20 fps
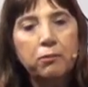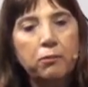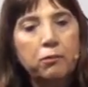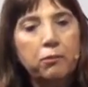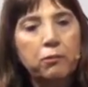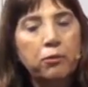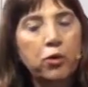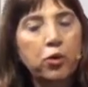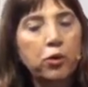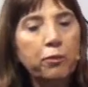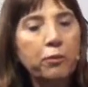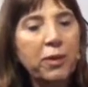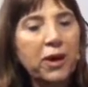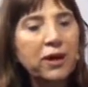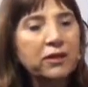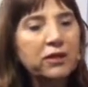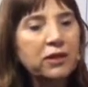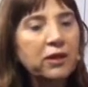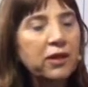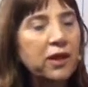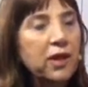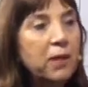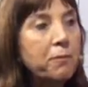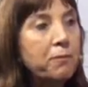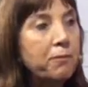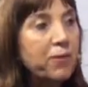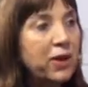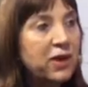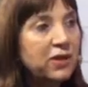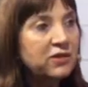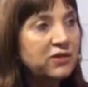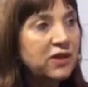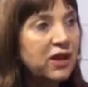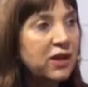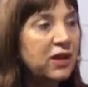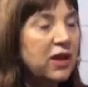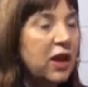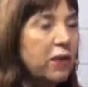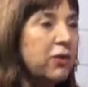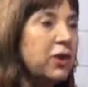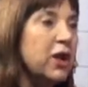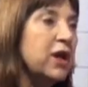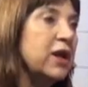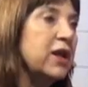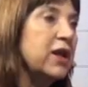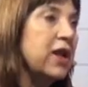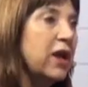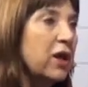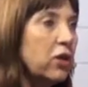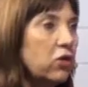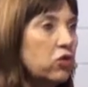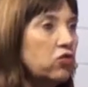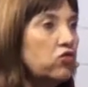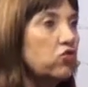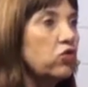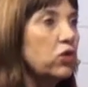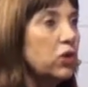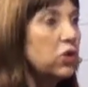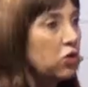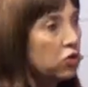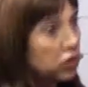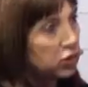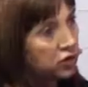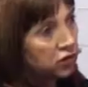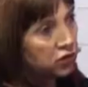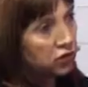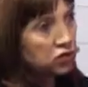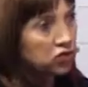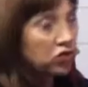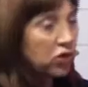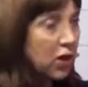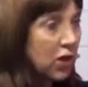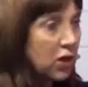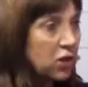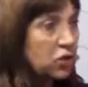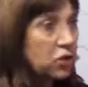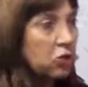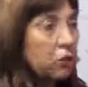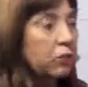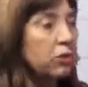por parte de empresas que había creado su hijo de 18 años.